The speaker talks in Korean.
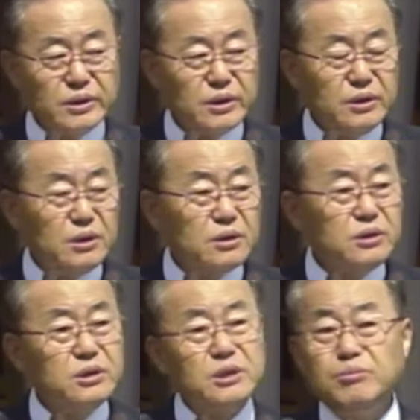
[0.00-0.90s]
근데 그
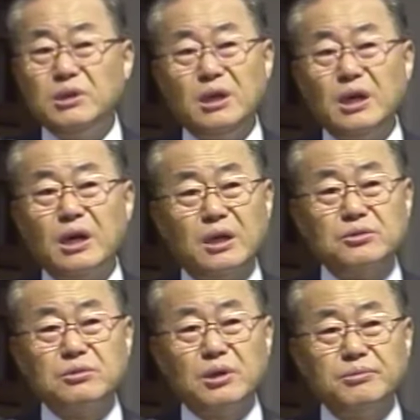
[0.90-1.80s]
힘들려고 할
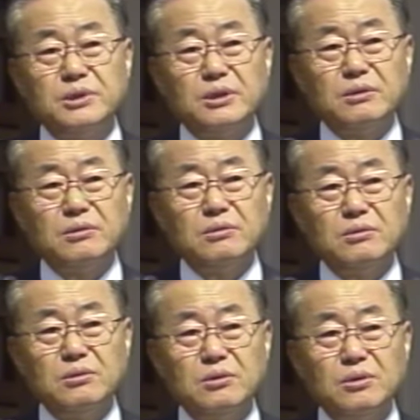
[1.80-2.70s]
수가 없어요.
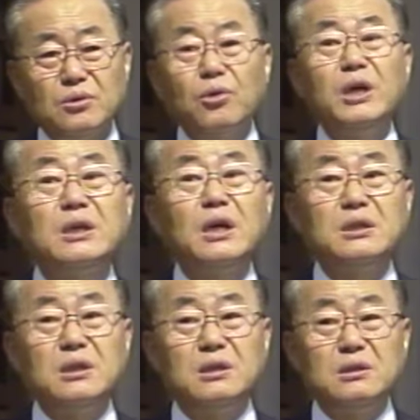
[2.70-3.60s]
또
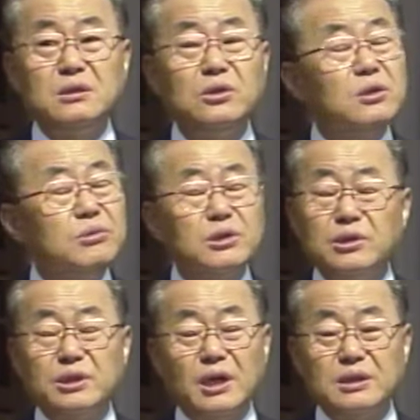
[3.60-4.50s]
가지는 여러분은
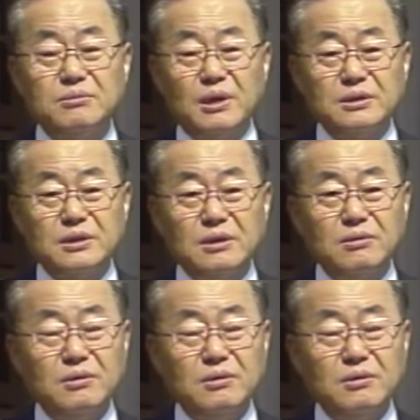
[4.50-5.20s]
그렇게 하지 마세요.